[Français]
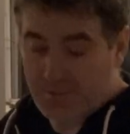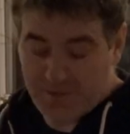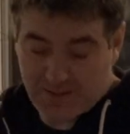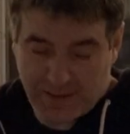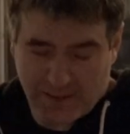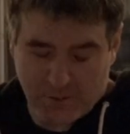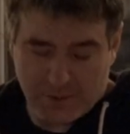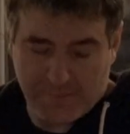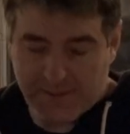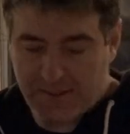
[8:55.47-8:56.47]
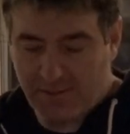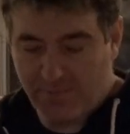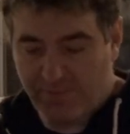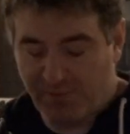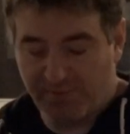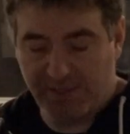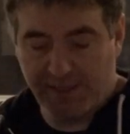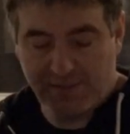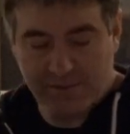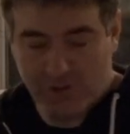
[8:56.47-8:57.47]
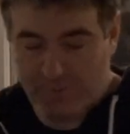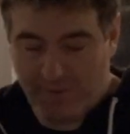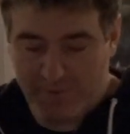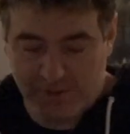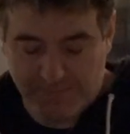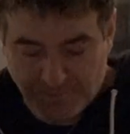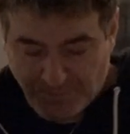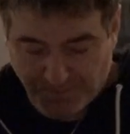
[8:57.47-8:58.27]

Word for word: Donc, ça sera le mardi 20 février, si je ne m'abuse.